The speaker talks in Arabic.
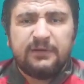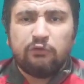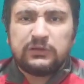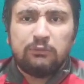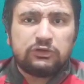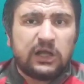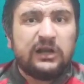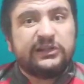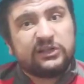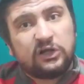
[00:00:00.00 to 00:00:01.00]
فكنت
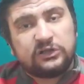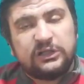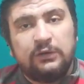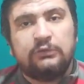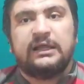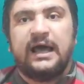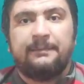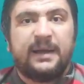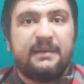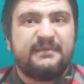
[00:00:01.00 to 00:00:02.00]
مضطر ان انت تغطيه
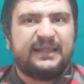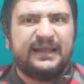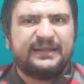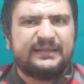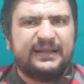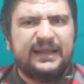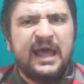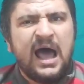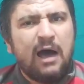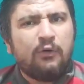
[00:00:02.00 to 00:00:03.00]
وتلعب ب 5 3 2
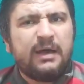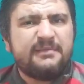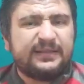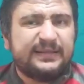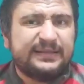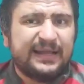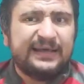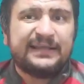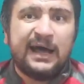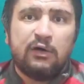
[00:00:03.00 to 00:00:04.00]
2 او 5 2
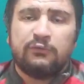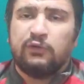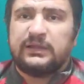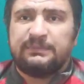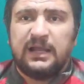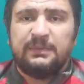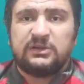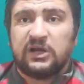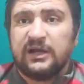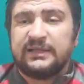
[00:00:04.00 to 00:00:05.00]
3 او وانت بتقلب
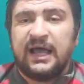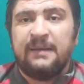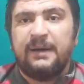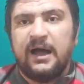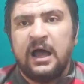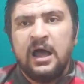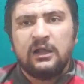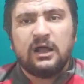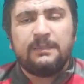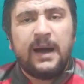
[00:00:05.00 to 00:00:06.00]
الطريقه تلعبها
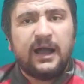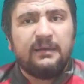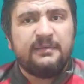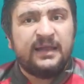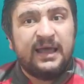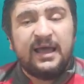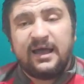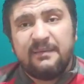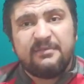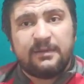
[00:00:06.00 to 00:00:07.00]
ل 4
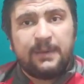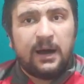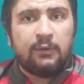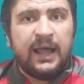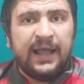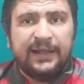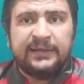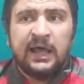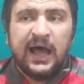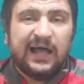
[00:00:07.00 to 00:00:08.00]
5 4
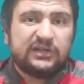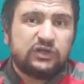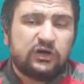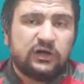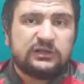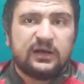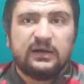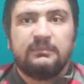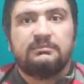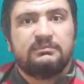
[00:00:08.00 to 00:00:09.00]
1 علشان
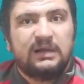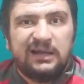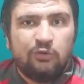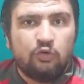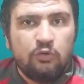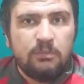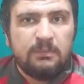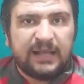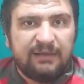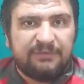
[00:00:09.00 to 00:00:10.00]
خاطر
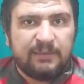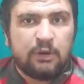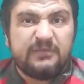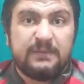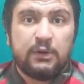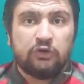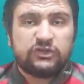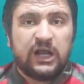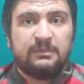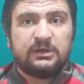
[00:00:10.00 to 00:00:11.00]
الهجوم بتاع الفرقه المنافسه ما
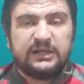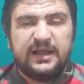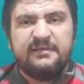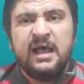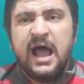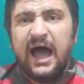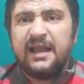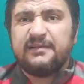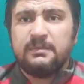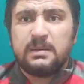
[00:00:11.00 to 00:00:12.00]
يروحش على مارتينيز
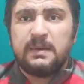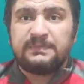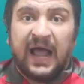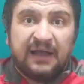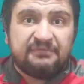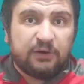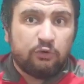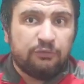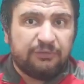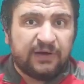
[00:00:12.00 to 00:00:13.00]
حارس المرمى بتاعك
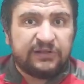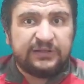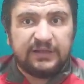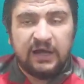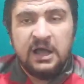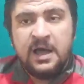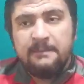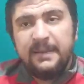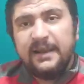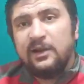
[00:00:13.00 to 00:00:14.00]
فخوف ارتيتا
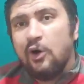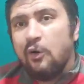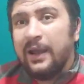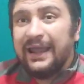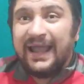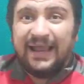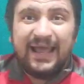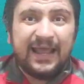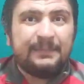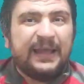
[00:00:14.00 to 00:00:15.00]
من ان هو يجي
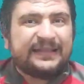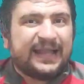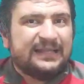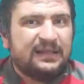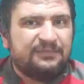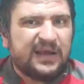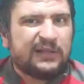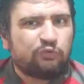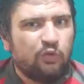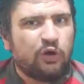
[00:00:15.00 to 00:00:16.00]
عليها هجمات خلى
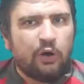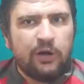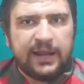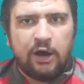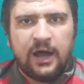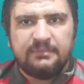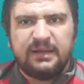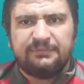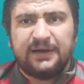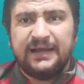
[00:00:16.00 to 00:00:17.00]
الفرقه تكون قويه نوعا
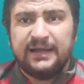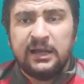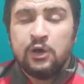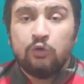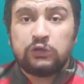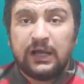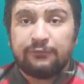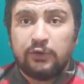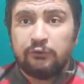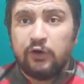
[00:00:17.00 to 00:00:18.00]
ما دفاعيا
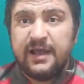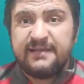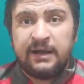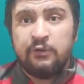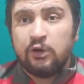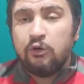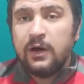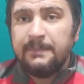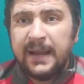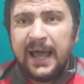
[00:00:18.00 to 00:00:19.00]
وتعرف تقف كويس قوي
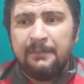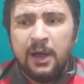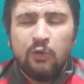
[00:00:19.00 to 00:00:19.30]
جوه الملعب